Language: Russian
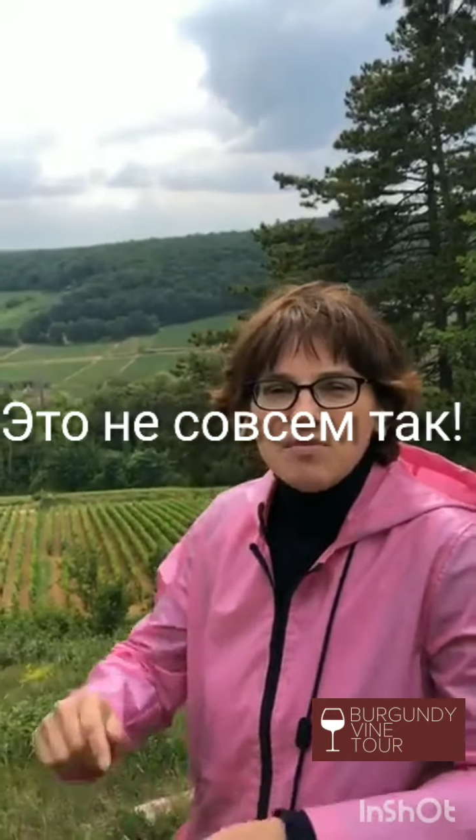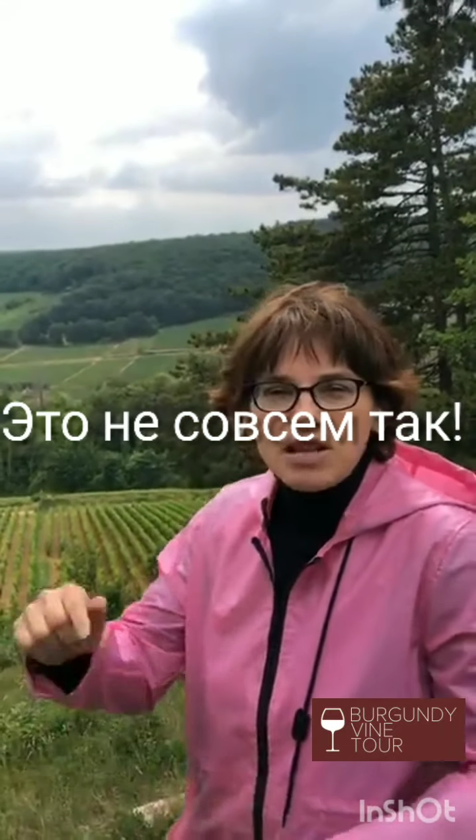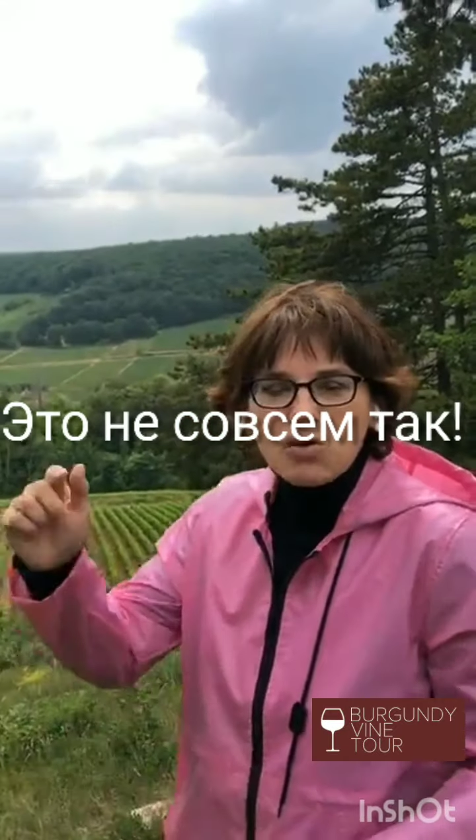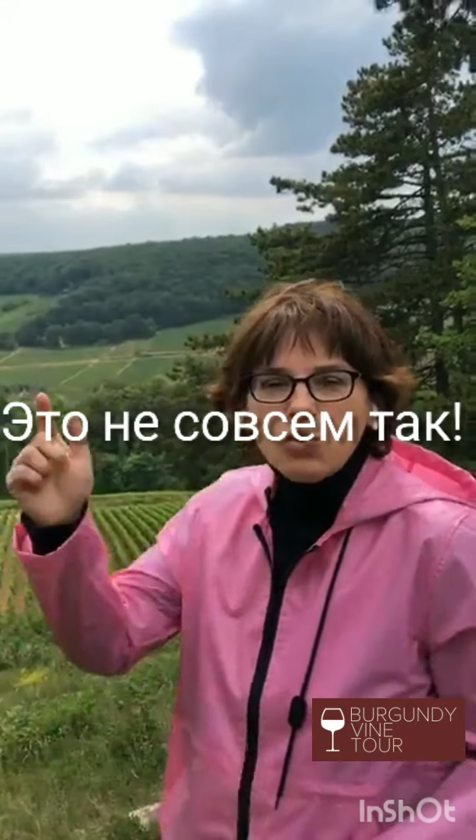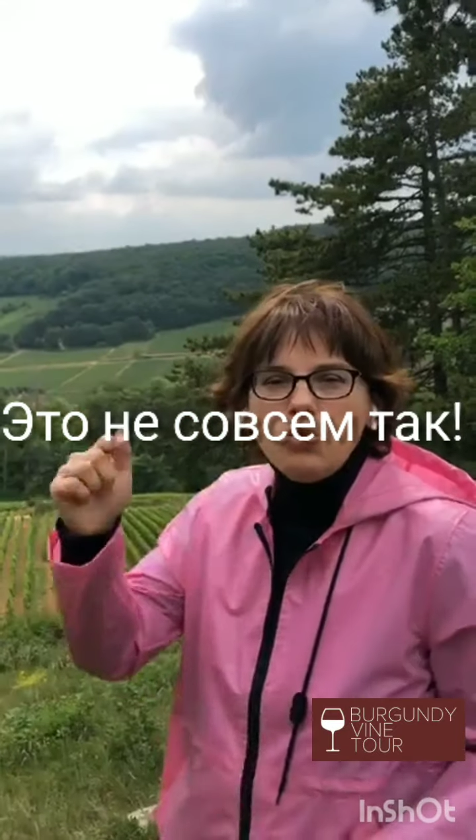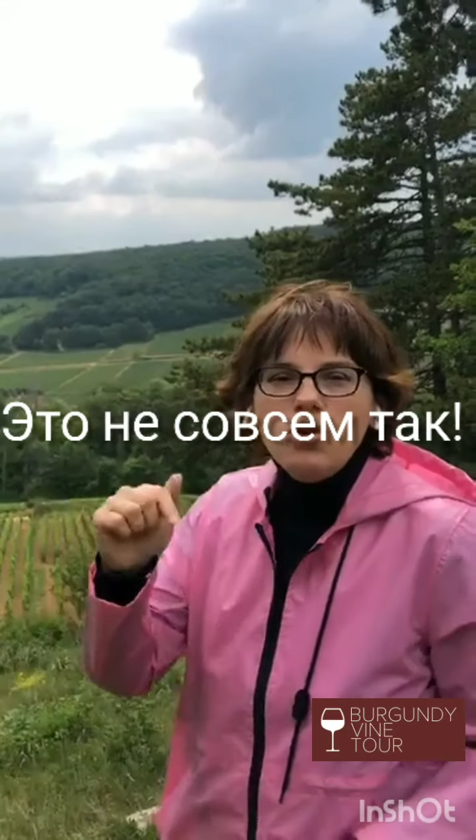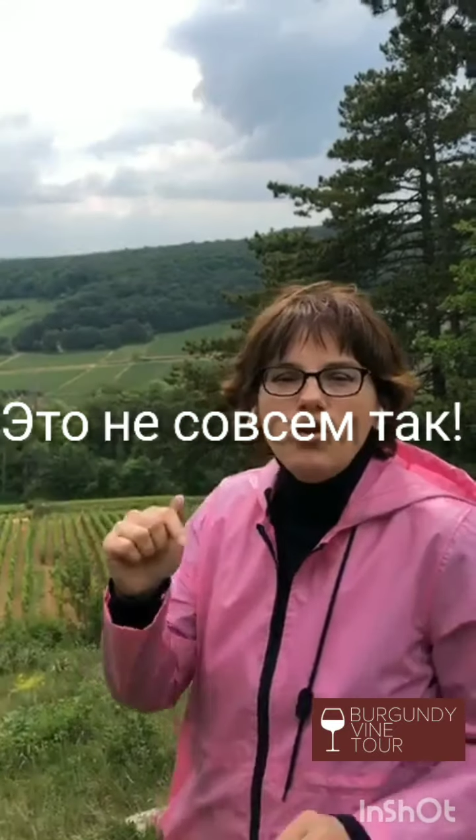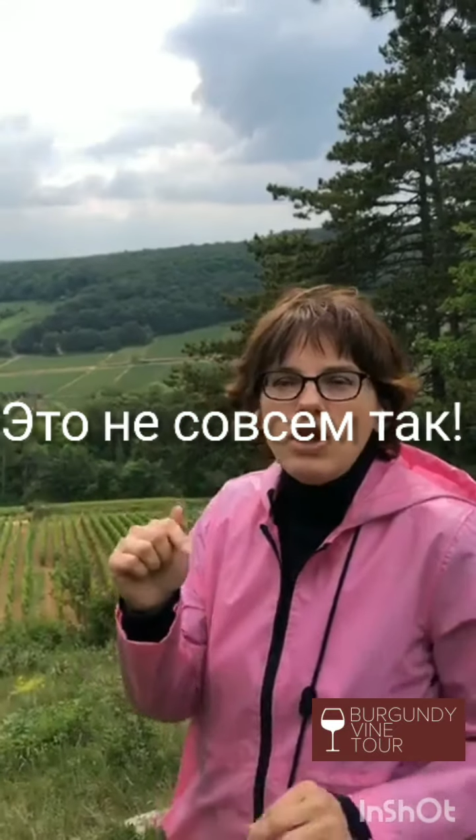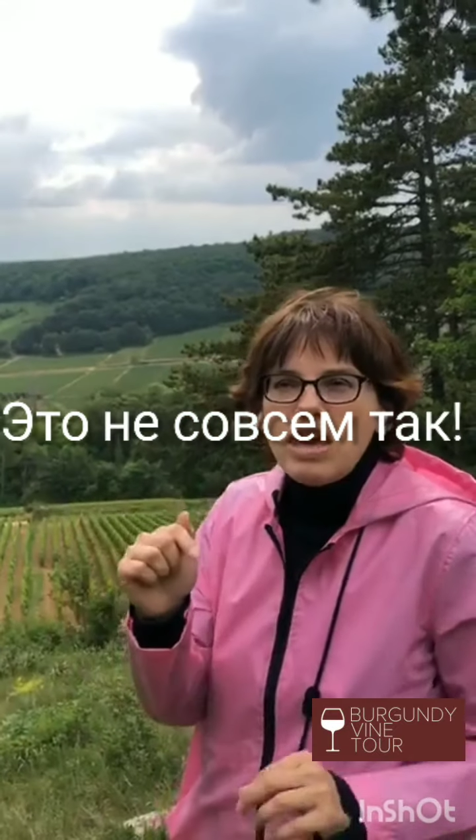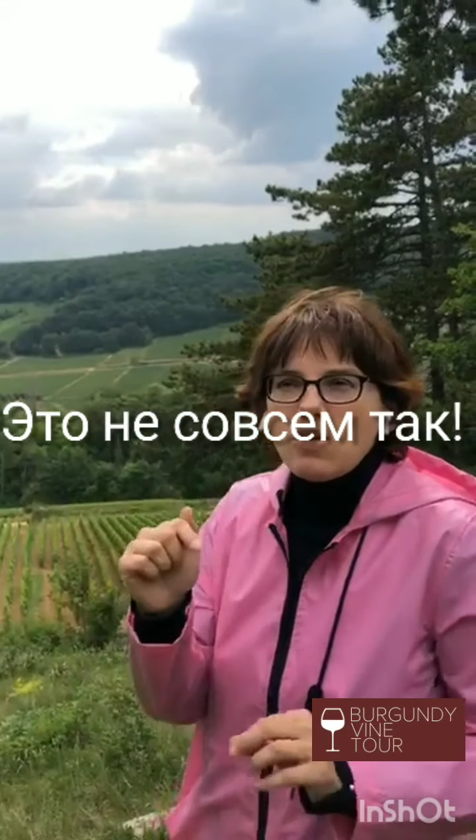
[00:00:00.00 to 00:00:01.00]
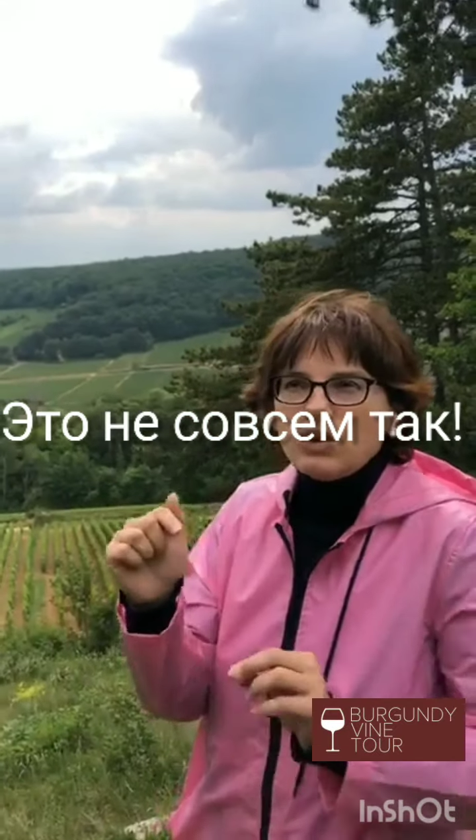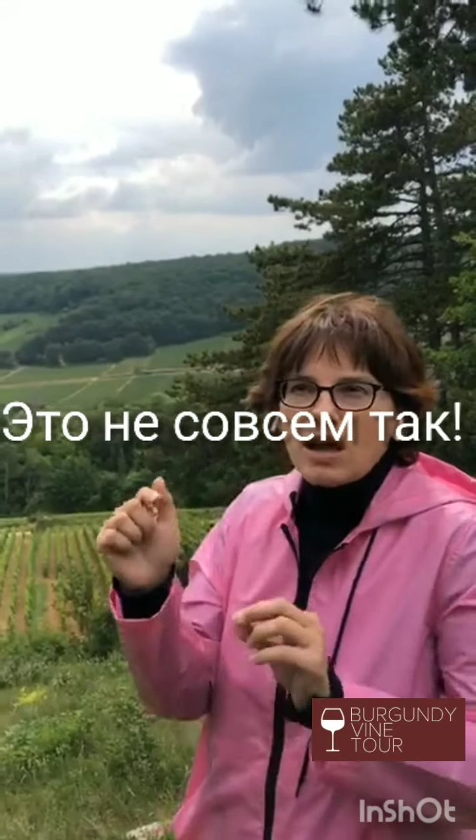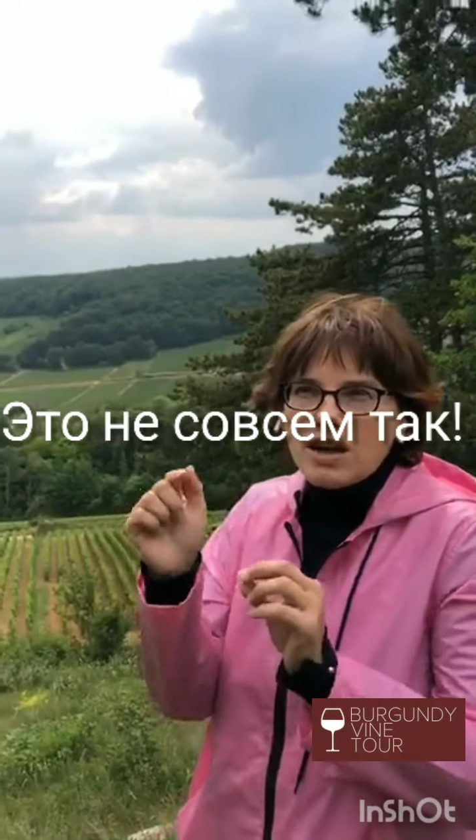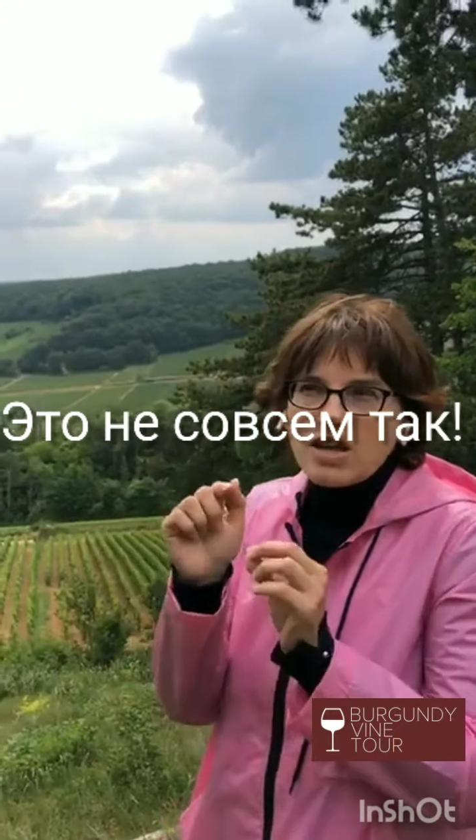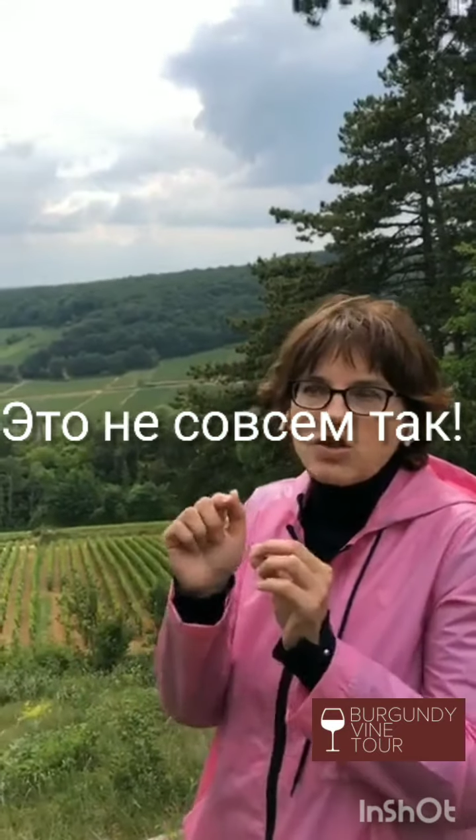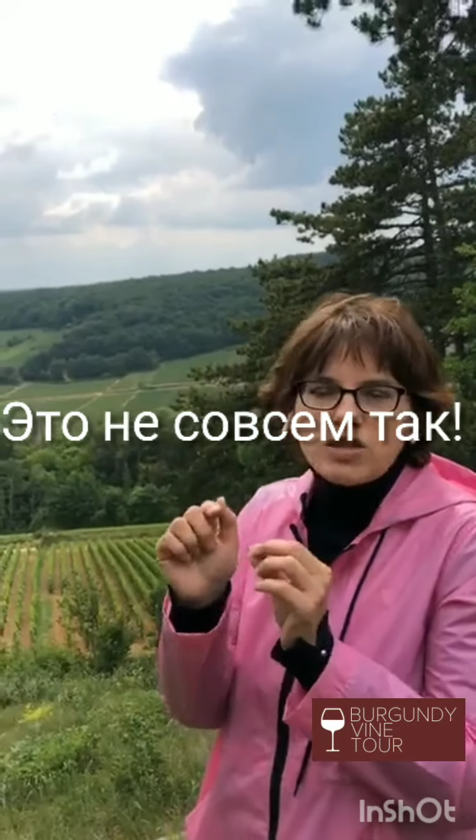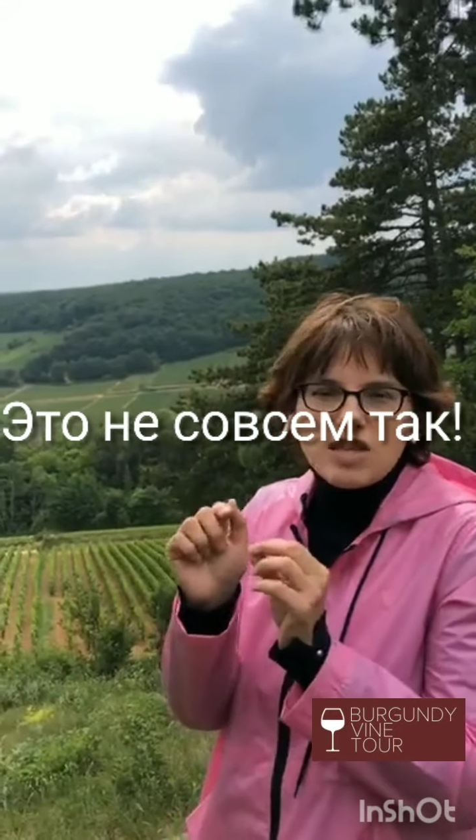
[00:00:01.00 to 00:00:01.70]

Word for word: деле код Дуневи, он оканчивается